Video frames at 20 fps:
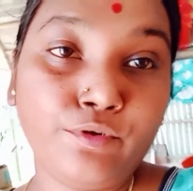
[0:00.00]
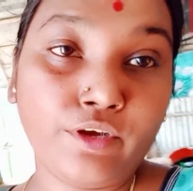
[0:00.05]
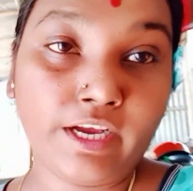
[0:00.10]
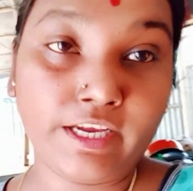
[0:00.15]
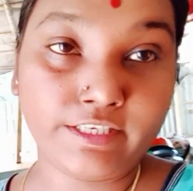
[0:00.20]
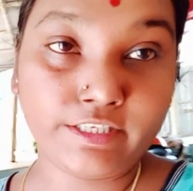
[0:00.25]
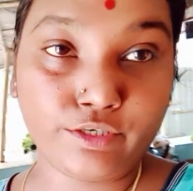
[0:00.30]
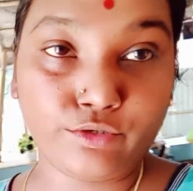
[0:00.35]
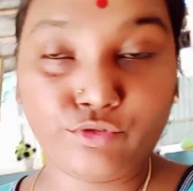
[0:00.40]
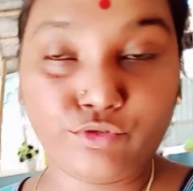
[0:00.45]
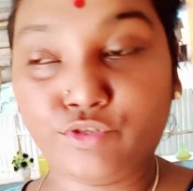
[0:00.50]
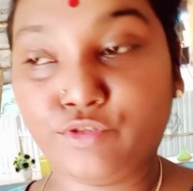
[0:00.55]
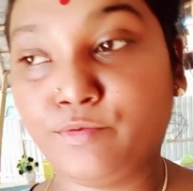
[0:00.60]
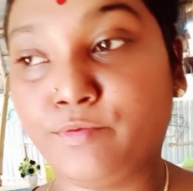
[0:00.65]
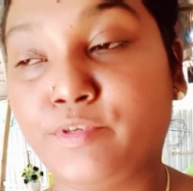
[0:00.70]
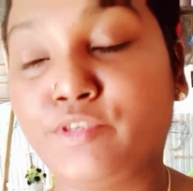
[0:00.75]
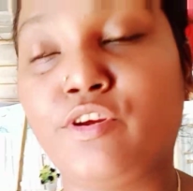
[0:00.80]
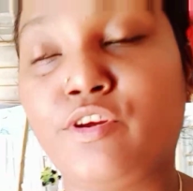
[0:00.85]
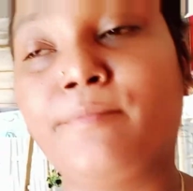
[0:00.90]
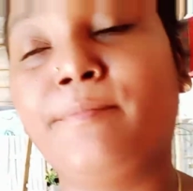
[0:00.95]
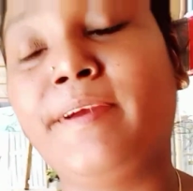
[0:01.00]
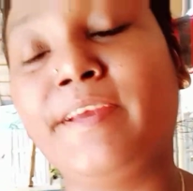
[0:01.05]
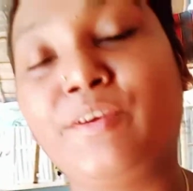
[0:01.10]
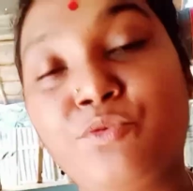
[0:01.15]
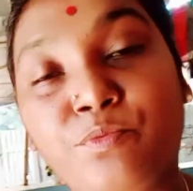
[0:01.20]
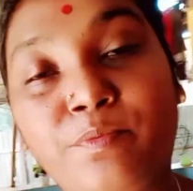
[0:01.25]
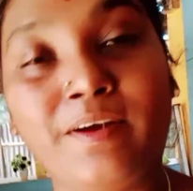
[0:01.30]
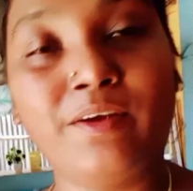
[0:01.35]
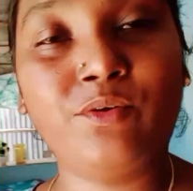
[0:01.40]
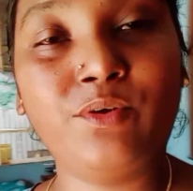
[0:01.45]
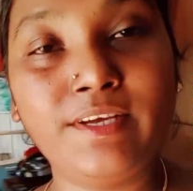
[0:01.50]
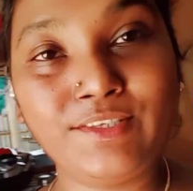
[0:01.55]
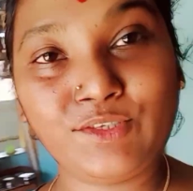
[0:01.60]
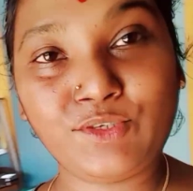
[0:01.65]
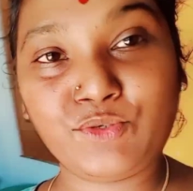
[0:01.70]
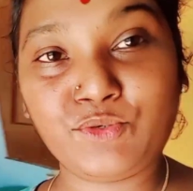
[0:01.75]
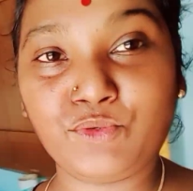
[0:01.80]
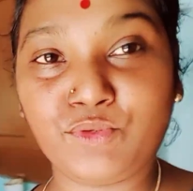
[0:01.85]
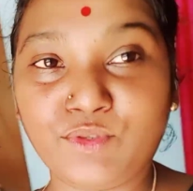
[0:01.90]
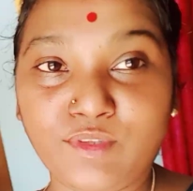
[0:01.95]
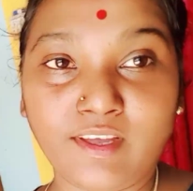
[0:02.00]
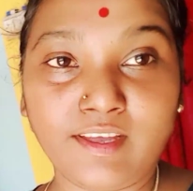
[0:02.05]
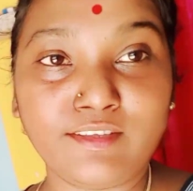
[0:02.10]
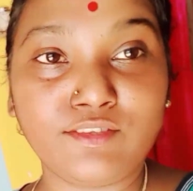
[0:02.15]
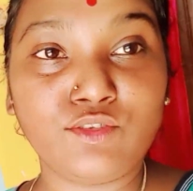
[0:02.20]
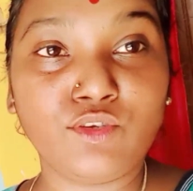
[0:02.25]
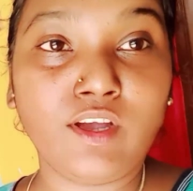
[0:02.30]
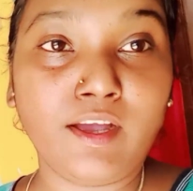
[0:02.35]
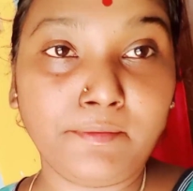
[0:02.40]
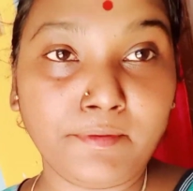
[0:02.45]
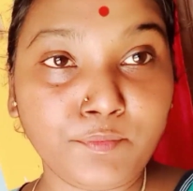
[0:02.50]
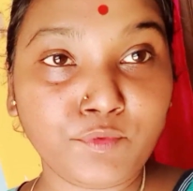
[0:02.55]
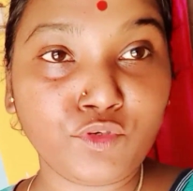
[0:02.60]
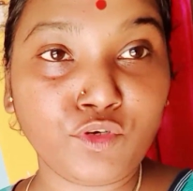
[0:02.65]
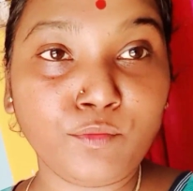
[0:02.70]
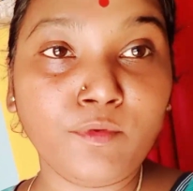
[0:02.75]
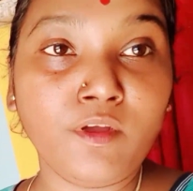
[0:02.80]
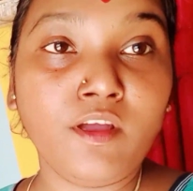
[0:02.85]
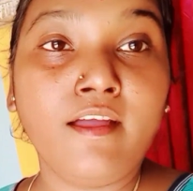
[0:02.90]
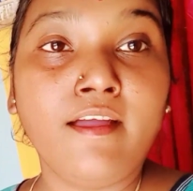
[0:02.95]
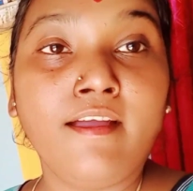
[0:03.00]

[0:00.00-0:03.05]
ব্লগ আশা করছি তোমরা সবাই খুব ভালো আছো সুস্থ আছো আমি পুরম